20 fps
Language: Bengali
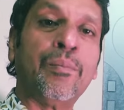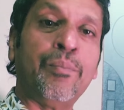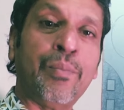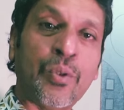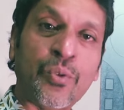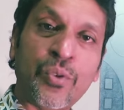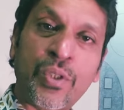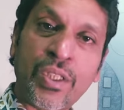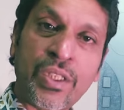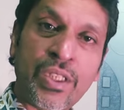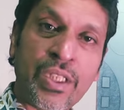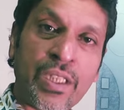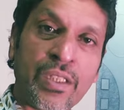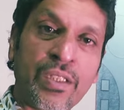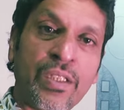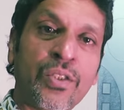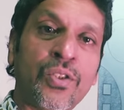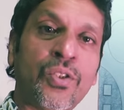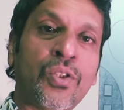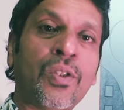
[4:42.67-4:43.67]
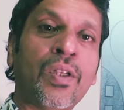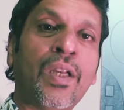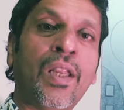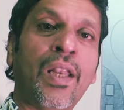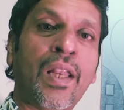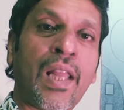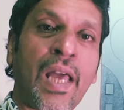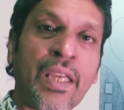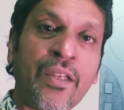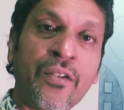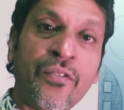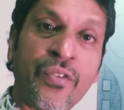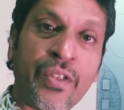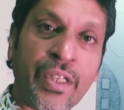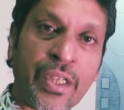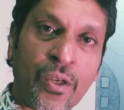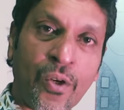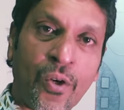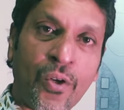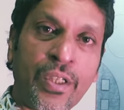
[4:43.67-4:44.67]
মিউজিশিয়ানদের সঙ্গে লাইভ
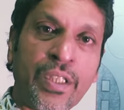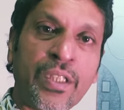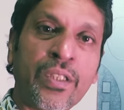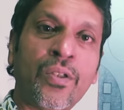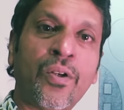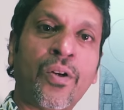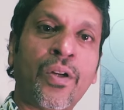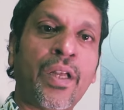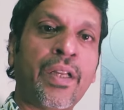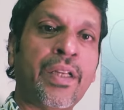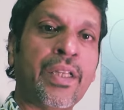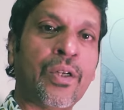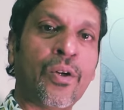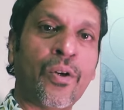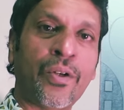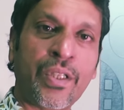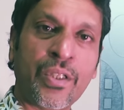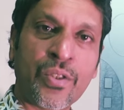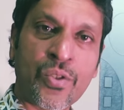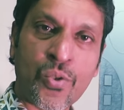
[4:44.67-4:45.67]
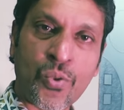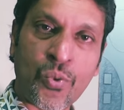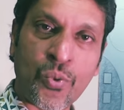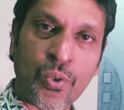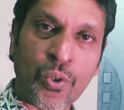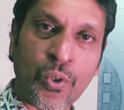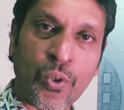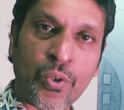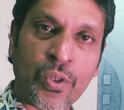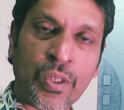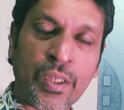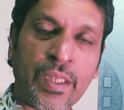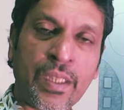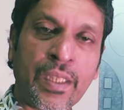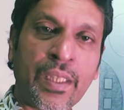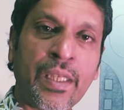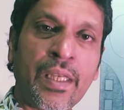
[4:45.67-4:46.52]
রেকর্ডিং করা রেকর্ডিং স্টুডিওতে